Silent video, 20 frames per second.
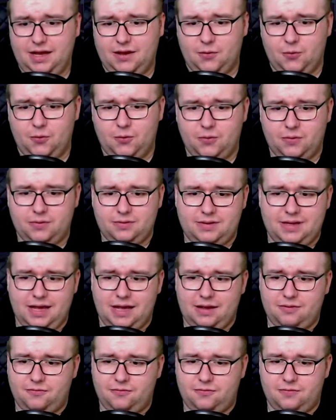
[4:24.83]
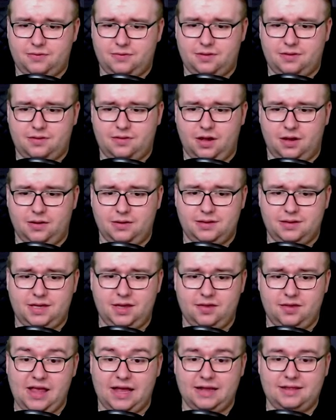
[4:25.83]
Und ja, so, die
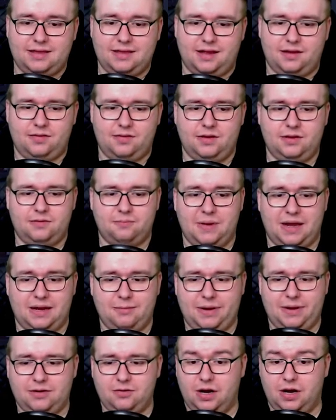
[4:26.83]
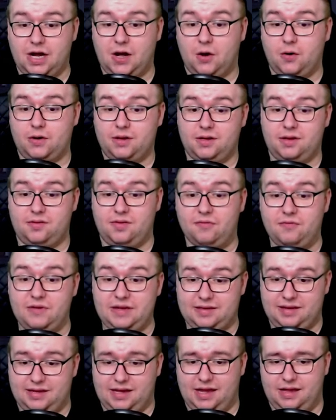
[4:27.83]
Seitenansicht, meiner Meinung nach auch eine sehr
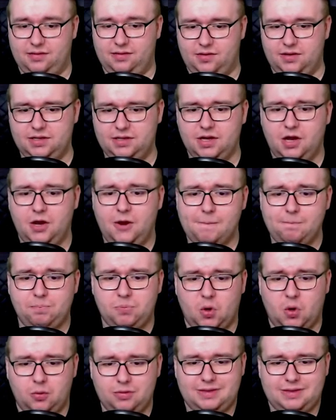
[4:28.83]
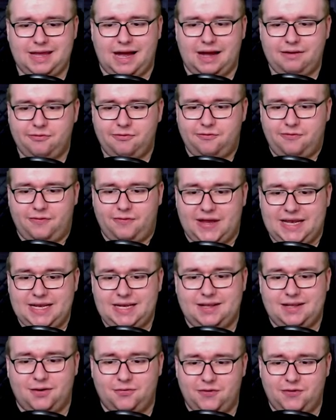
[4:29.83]
wichtige Ansicht. Und da
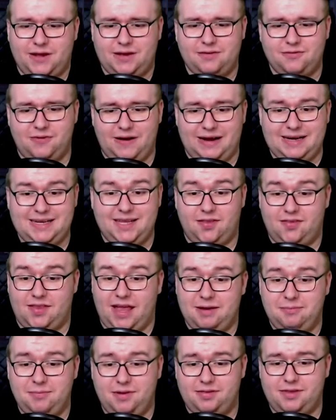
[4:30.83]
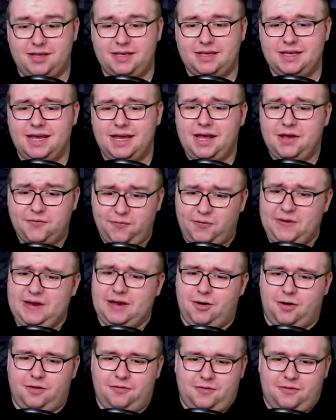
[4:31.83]
fällt auf jeden Fall designmäßig viel
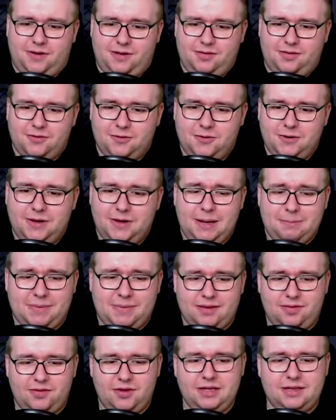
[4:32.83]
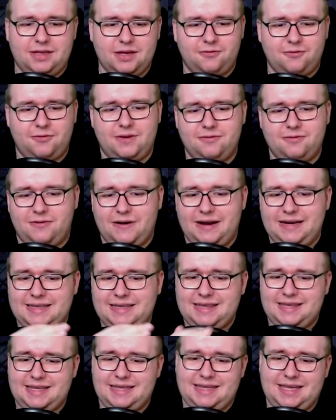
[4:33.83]
auf. Also man sieht auf jeden Fall
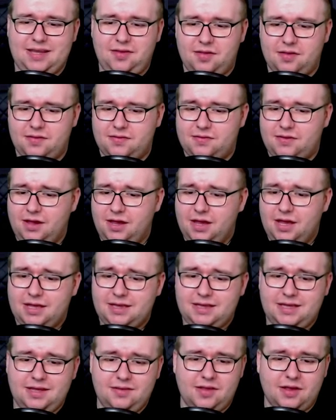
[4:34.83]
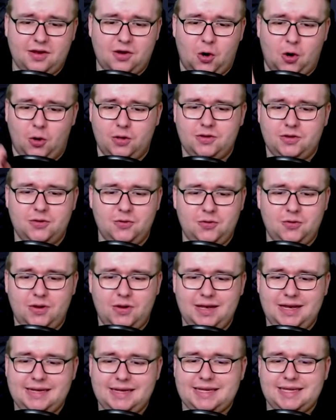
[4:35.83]
dieses, diese
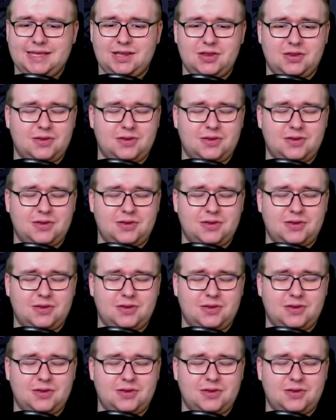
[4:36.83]
kontinuierlich